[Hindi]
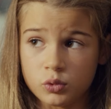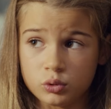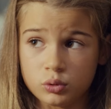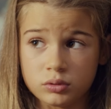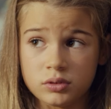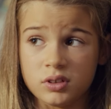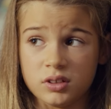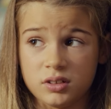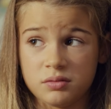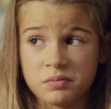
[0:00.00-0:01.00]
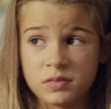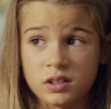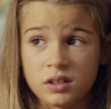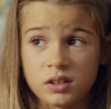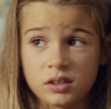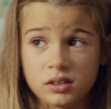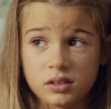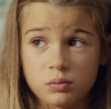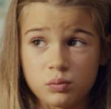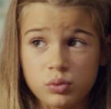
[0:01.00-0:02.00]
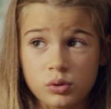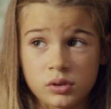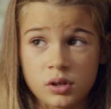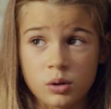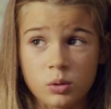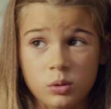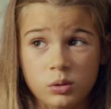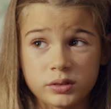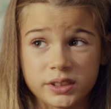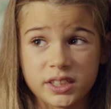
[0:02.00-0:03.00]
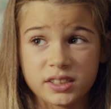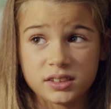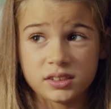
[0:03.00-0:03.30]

माफ़ कीजिएगा और वाकई मुझे नहीं पता था कि